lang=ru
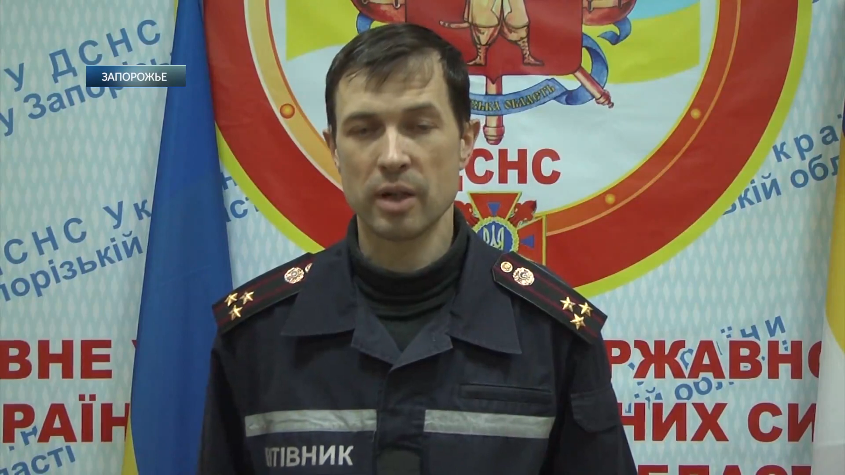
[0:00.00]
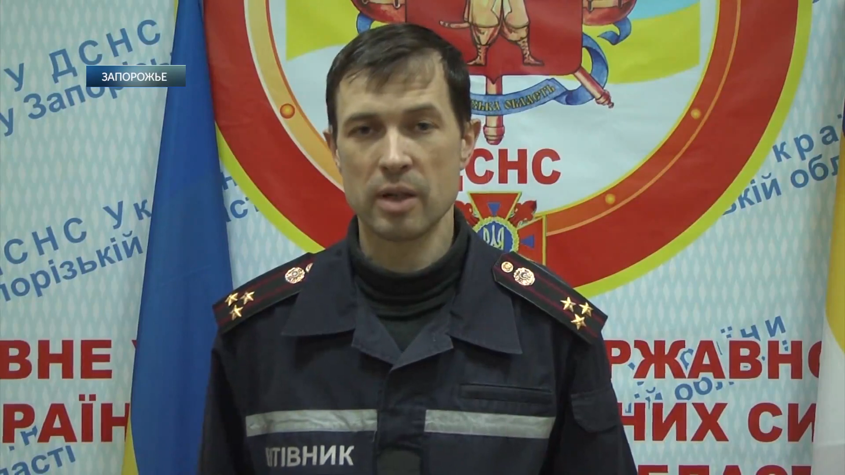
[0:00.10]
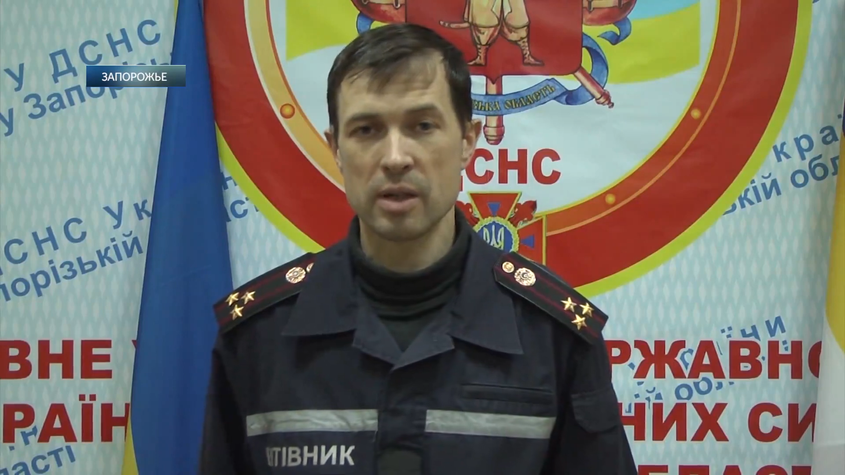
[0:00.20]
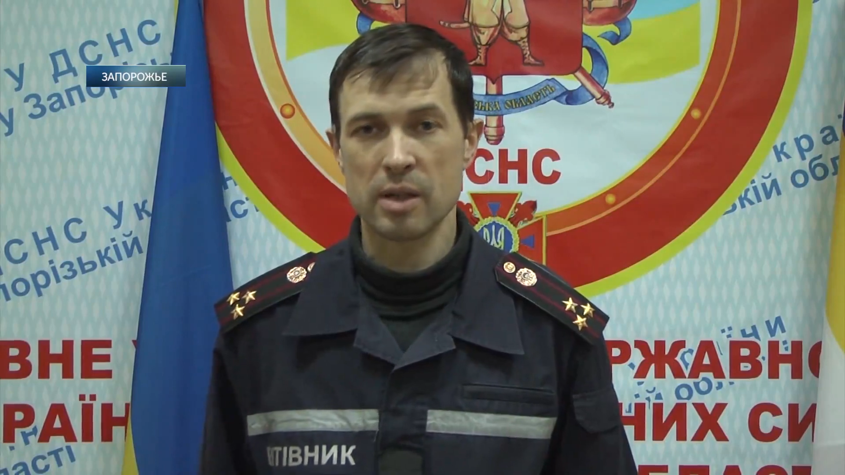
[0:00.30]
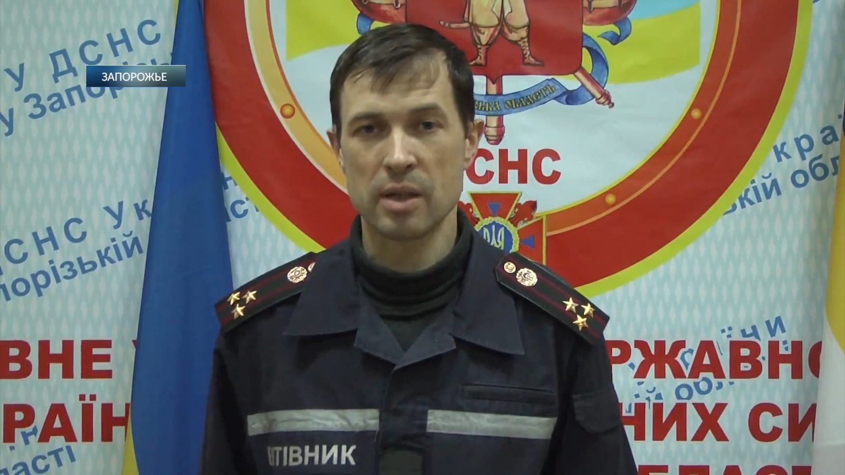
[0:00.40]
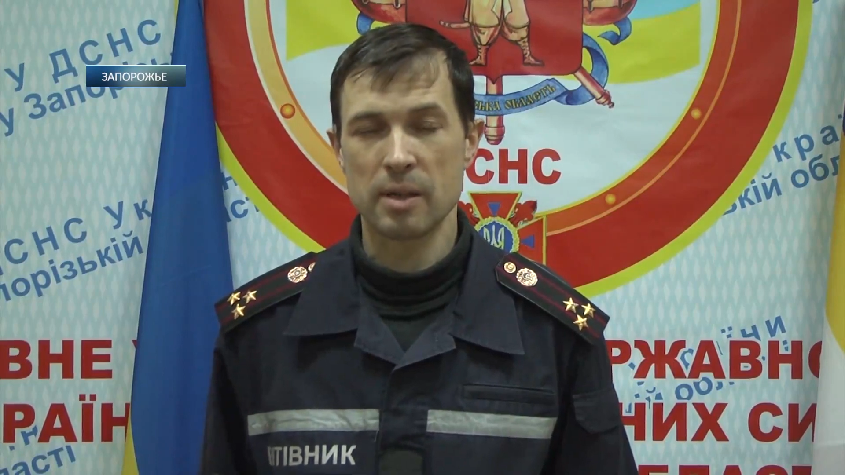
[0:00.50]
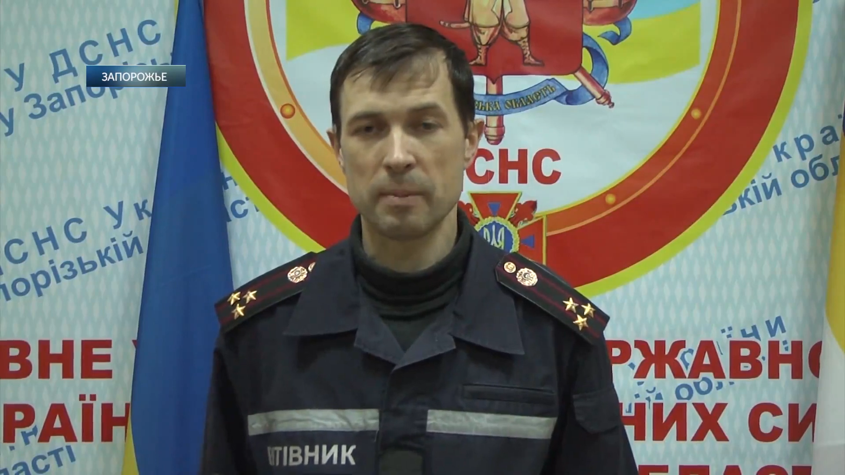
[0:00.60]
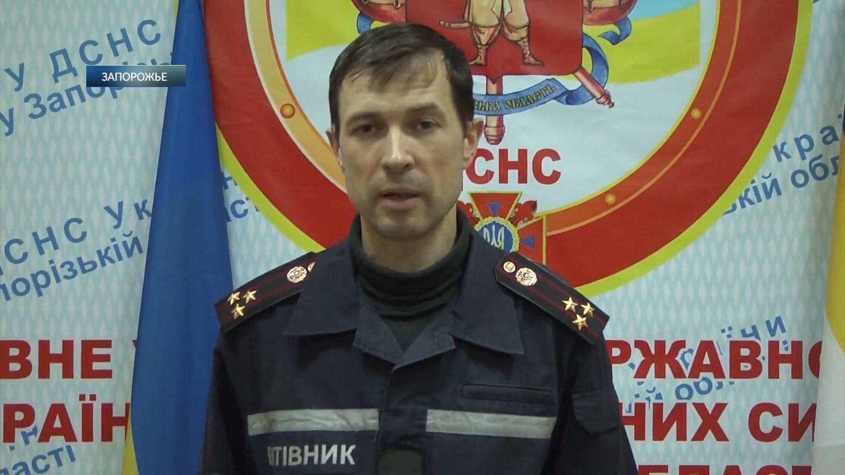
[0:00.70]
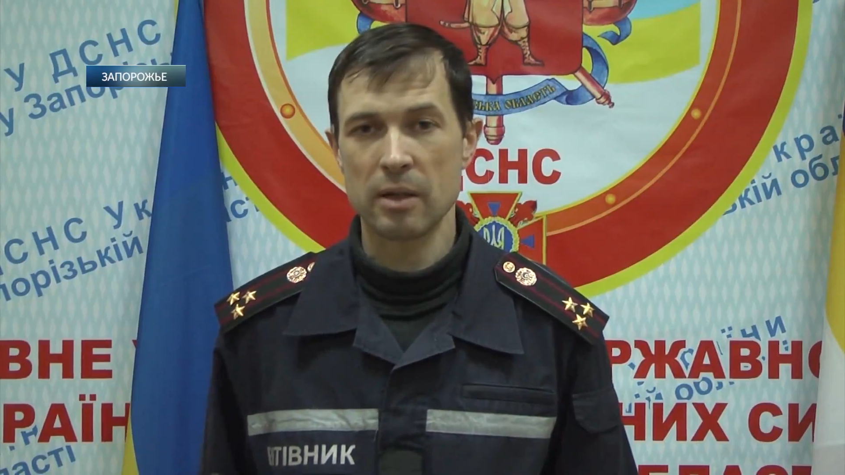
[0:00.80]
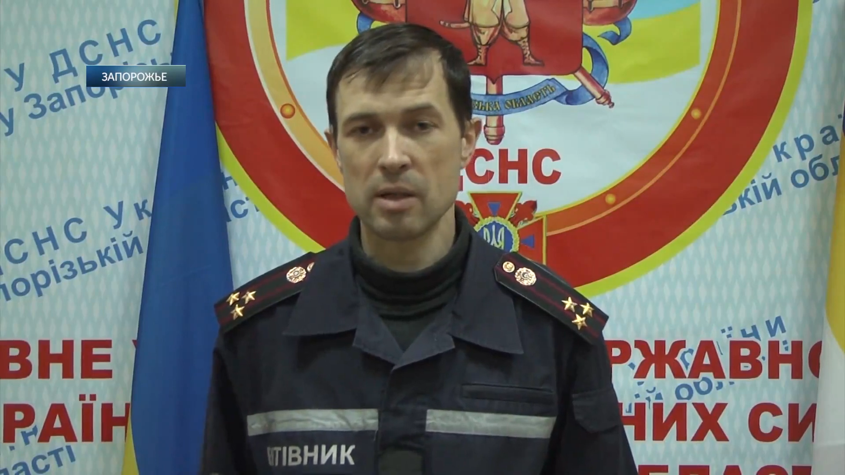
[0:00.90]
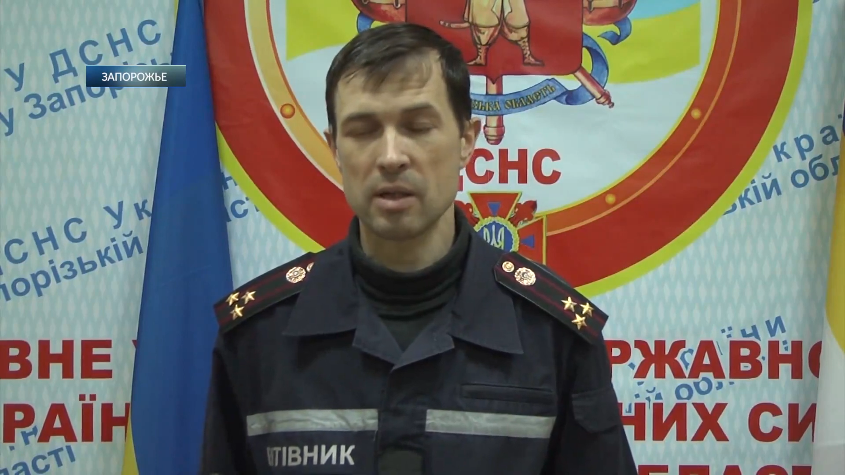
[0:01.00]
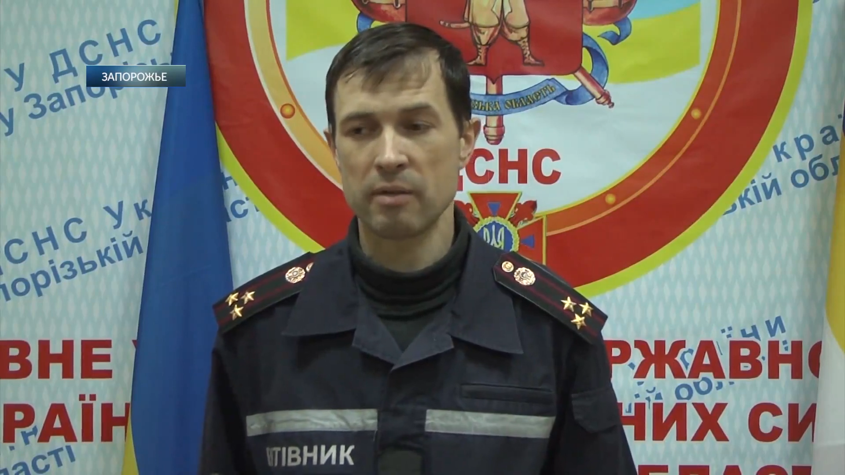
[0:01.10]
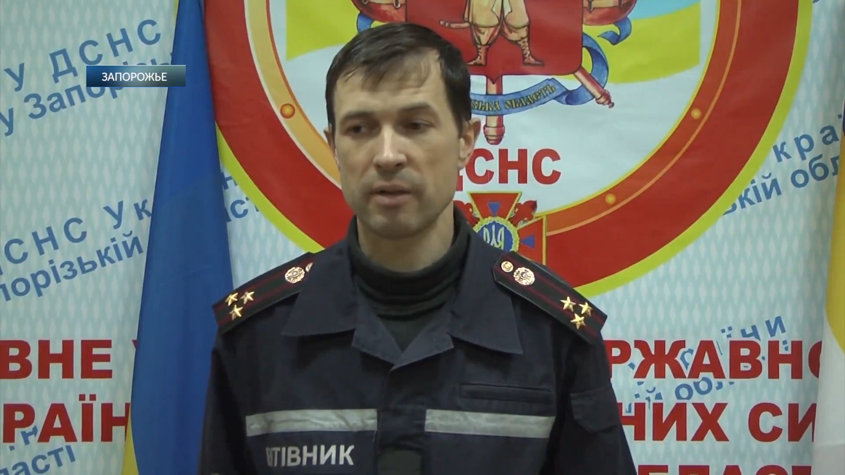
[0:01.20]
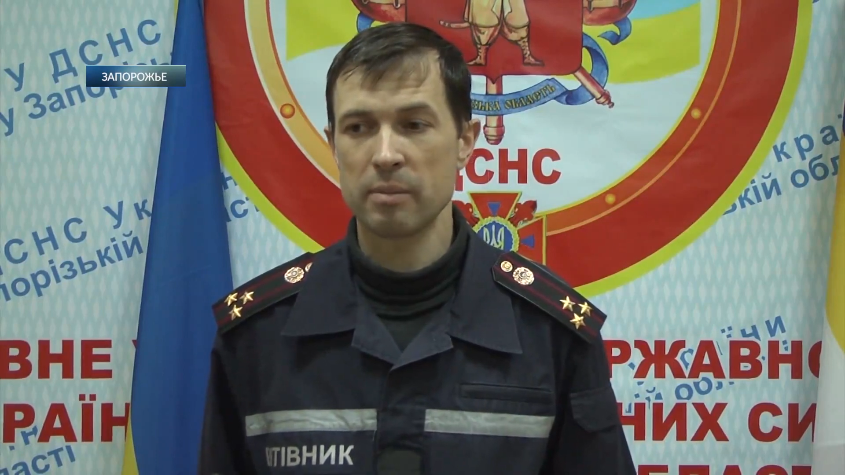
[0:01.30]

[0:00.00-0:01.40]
в организации проездов,